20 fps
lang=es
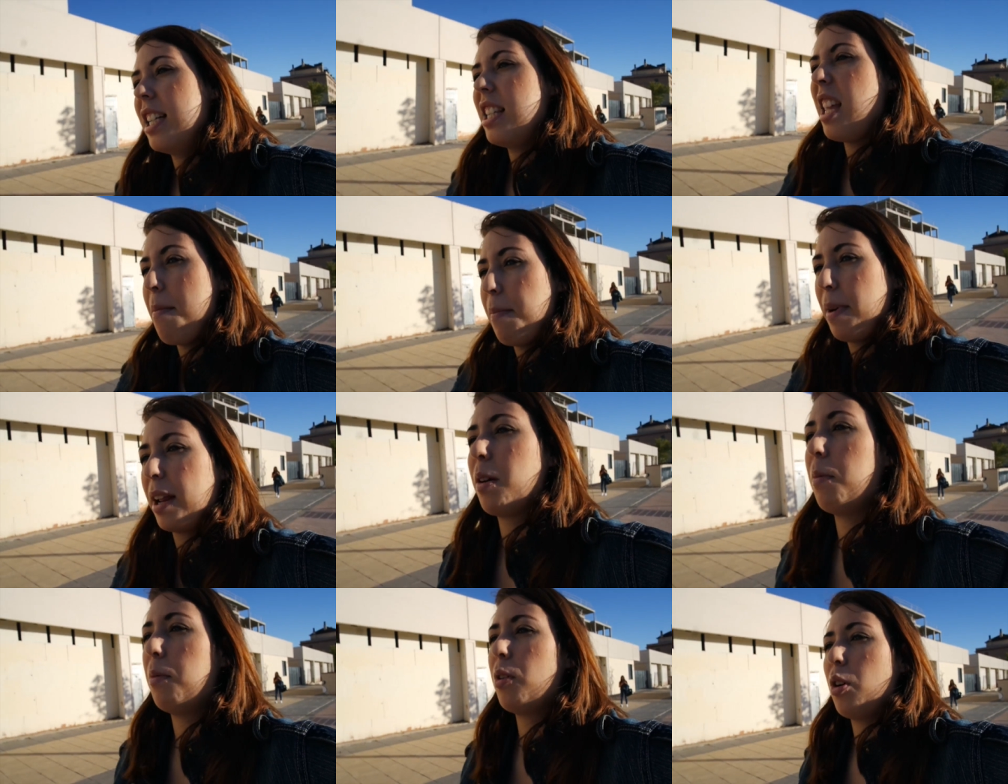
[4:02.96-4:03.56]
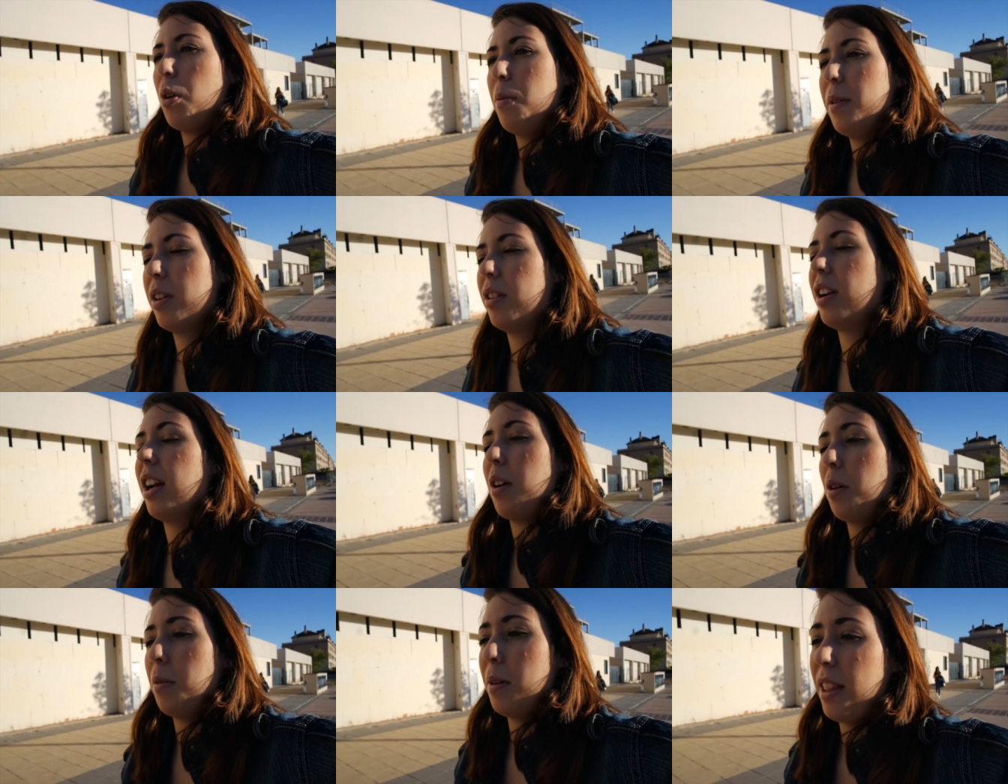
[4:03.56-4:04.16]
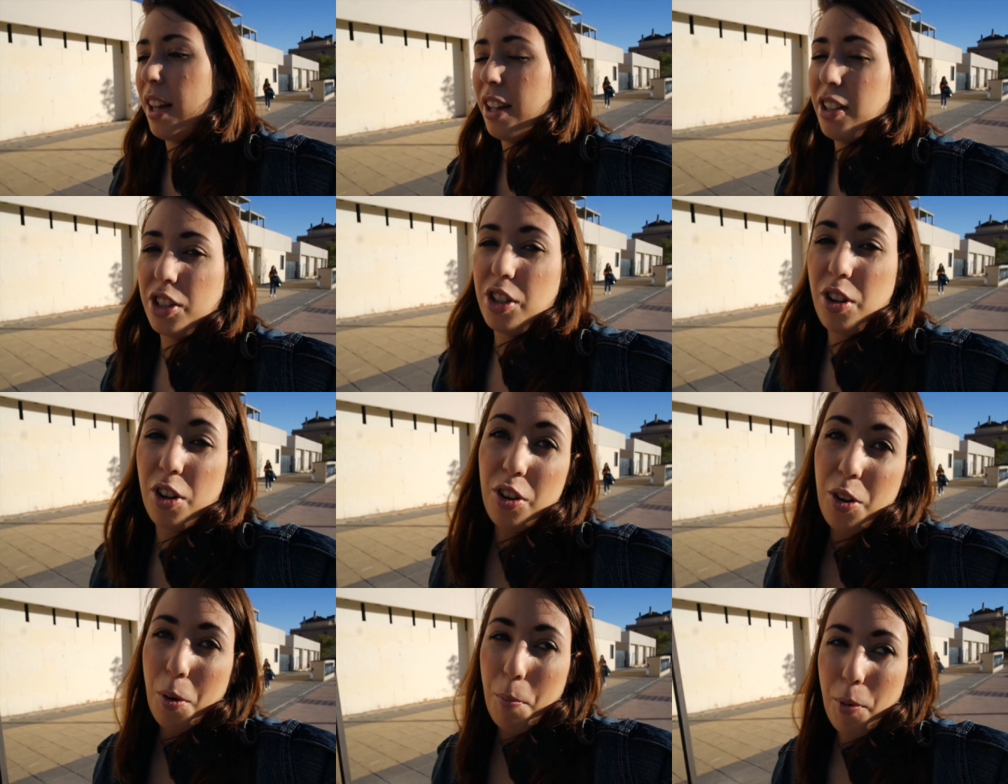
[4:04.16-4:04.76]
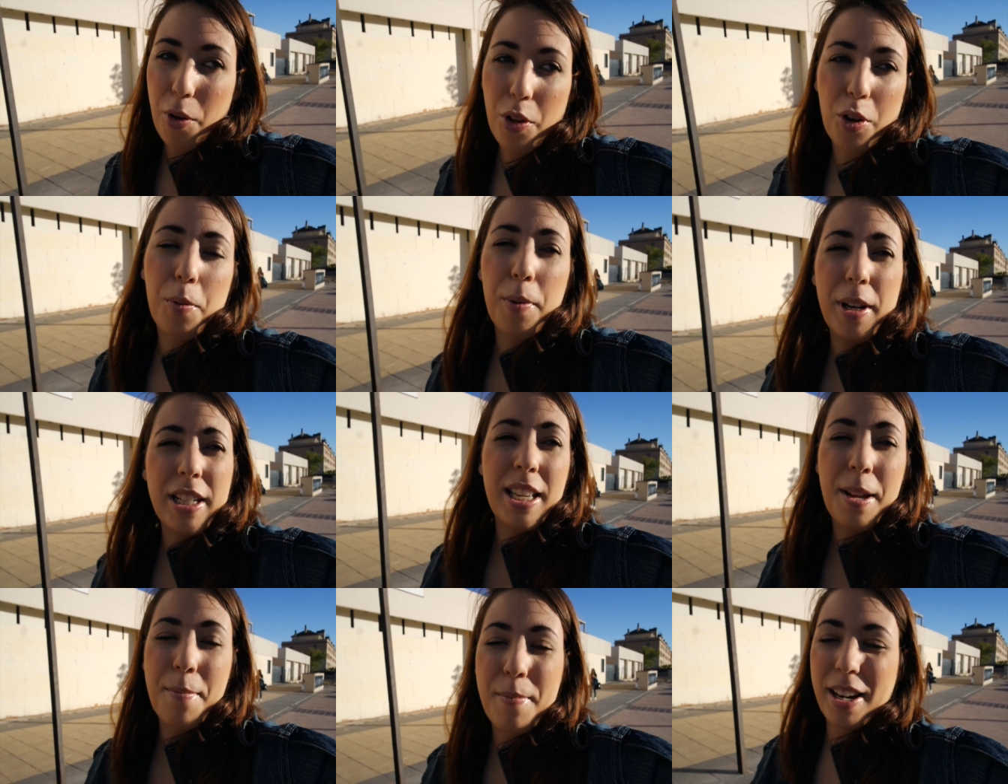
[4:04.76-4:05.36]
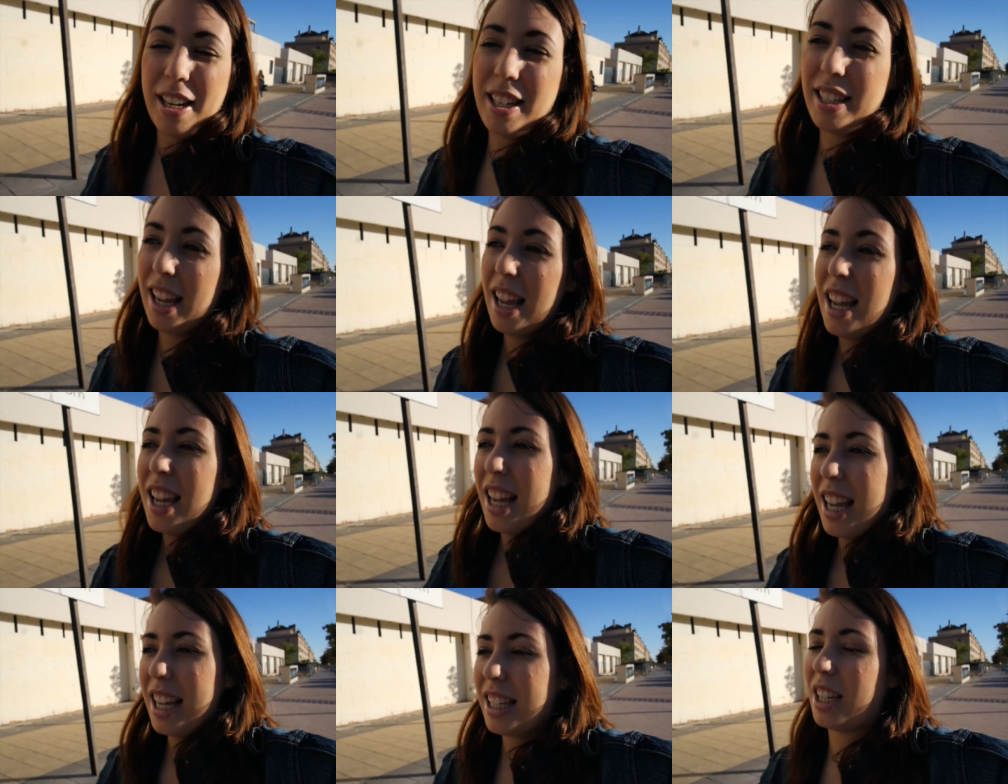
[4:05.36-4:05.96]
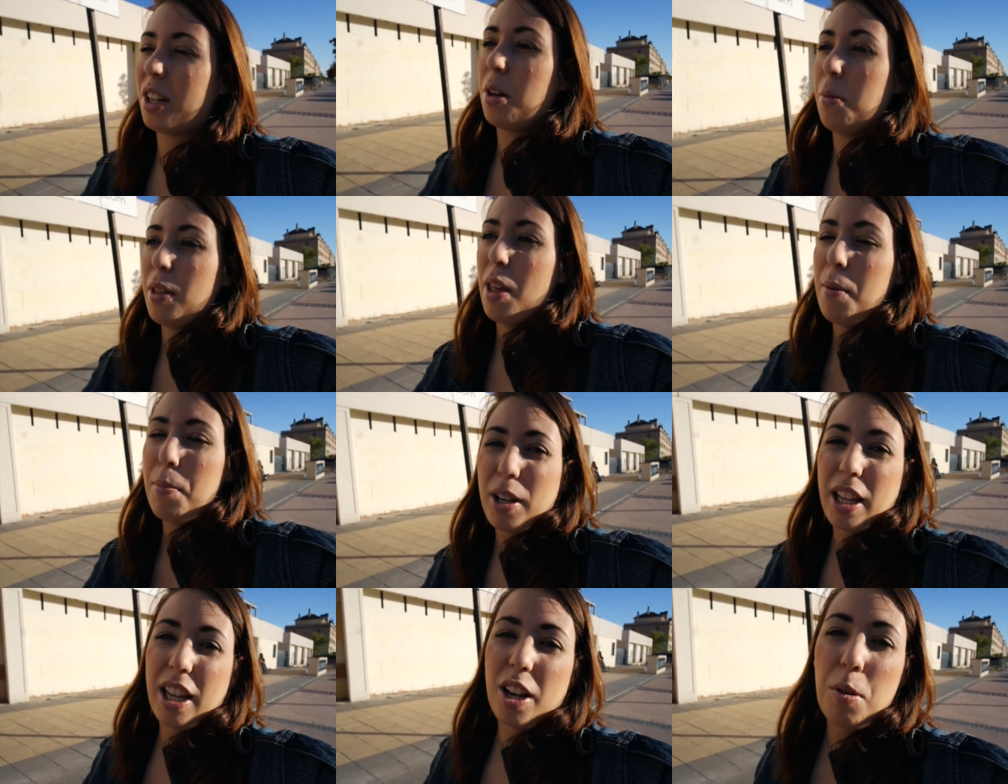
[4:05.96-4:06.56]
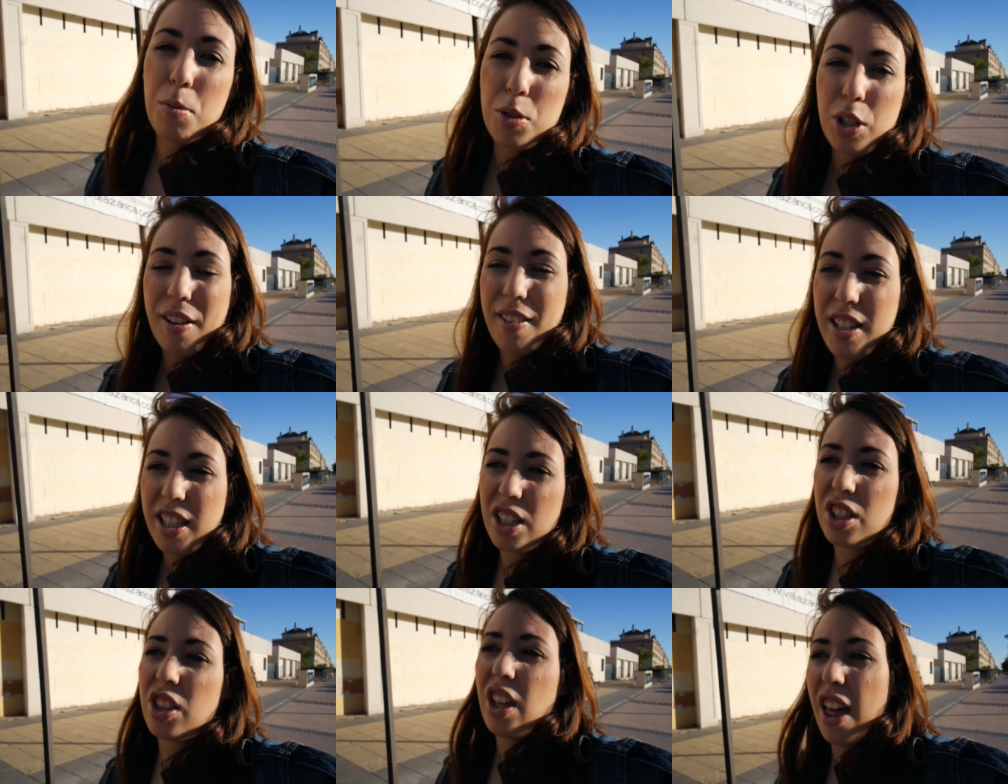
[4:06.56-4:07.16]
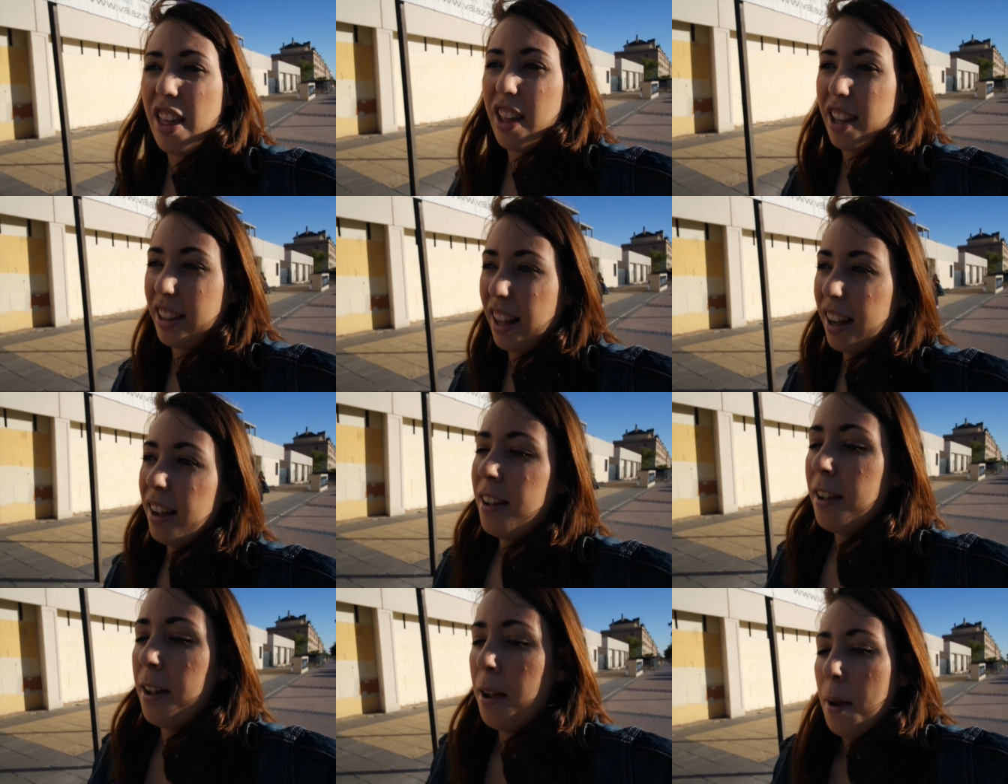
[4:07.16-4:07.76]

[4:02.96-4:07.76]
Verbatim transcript: siempre como comer una comida. Yo no puedo comer siempre esa comida porque como sabéis estoy a dieta,